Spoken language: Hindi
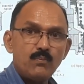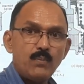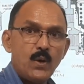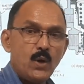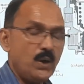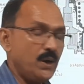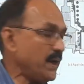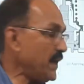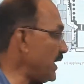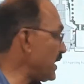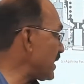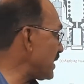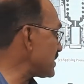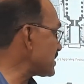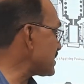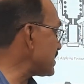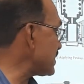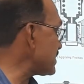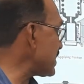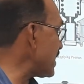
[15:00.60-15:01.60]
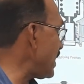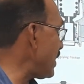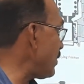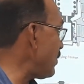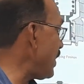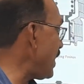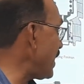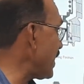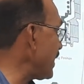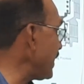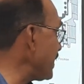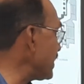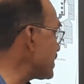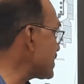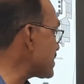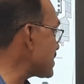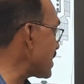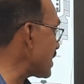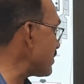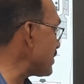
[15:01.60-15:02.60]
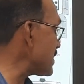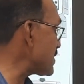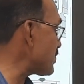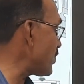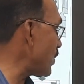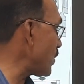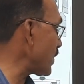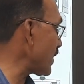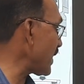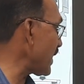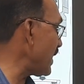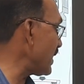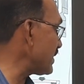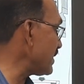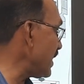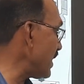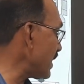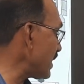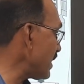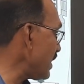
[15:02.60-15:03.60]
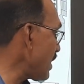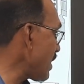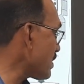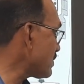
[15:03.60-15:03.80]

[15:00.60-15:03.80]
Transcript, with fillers: पोर्ट के रास्ते से हवा आई इस सर्विस पोर्ट के अंदर